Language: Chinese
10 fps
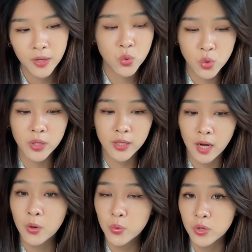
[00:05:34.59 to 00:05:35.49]
最
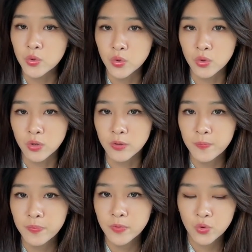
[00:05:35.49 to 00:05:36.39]
高院说，
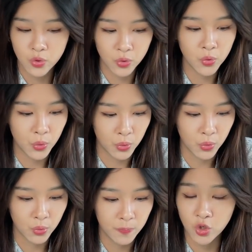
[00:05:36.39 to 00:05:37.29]
出
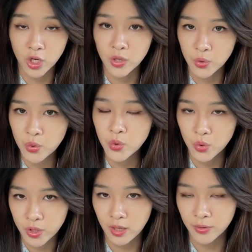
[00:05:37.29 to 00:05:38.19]
于程序
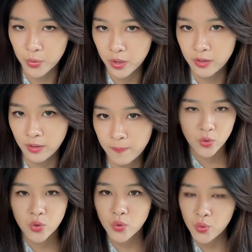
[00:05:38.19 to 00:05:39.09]
上的原因，
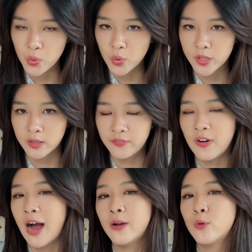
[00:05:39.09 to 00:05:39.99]
出于这个
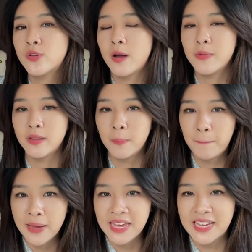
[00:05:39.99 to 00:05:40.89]
法律上面的
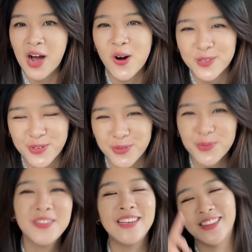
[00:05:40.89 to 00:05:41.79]
被告主
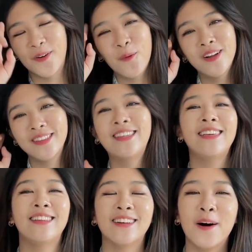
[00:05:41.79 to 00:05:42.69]
体的问
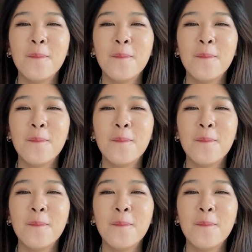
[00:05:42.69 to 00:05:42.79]
题呢，